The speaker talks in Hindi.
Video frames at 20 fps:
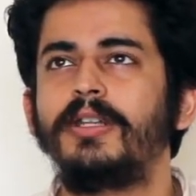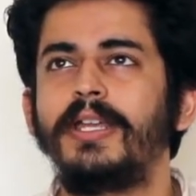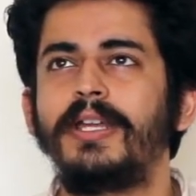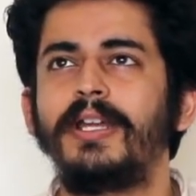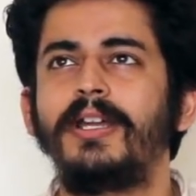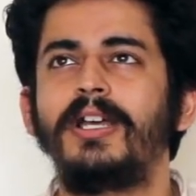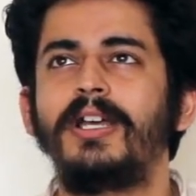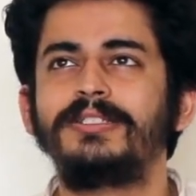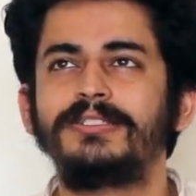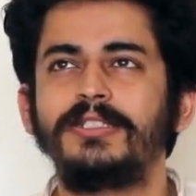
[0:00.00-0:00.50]

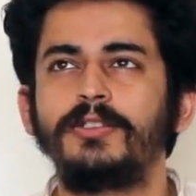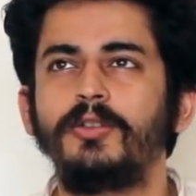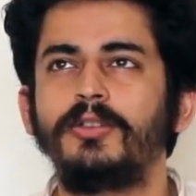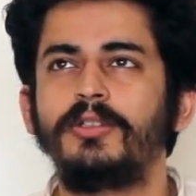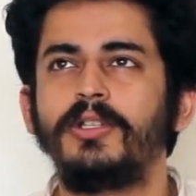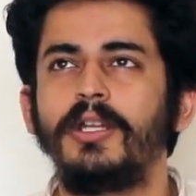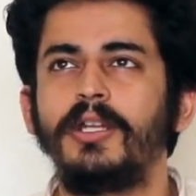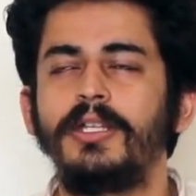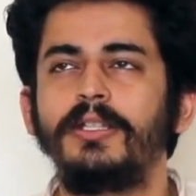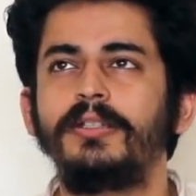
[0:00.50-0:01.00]
नेकेड आई से तो
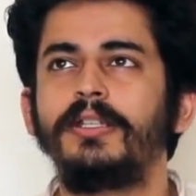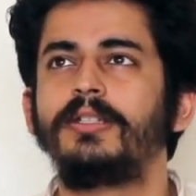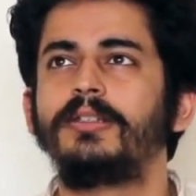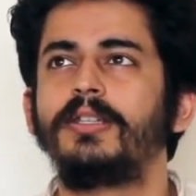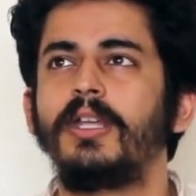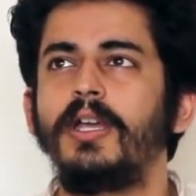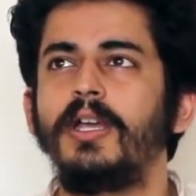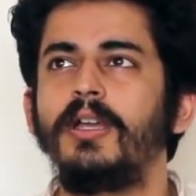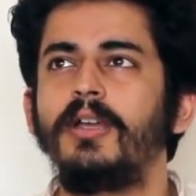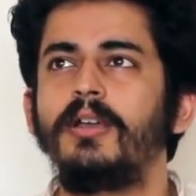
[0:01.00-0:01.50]
इतना नहीं
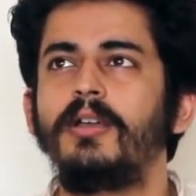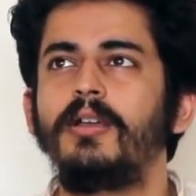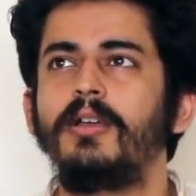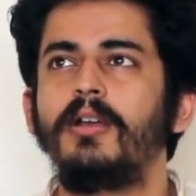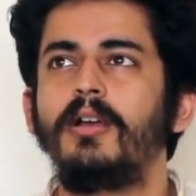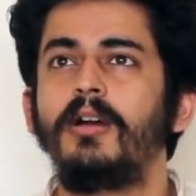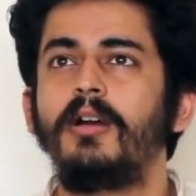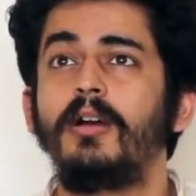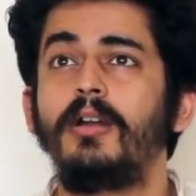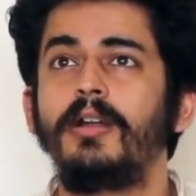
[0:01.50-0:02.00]
दिखता
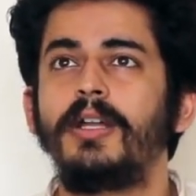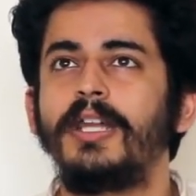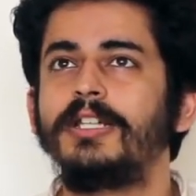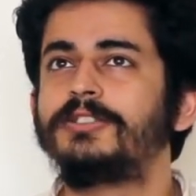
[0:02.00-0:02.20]
है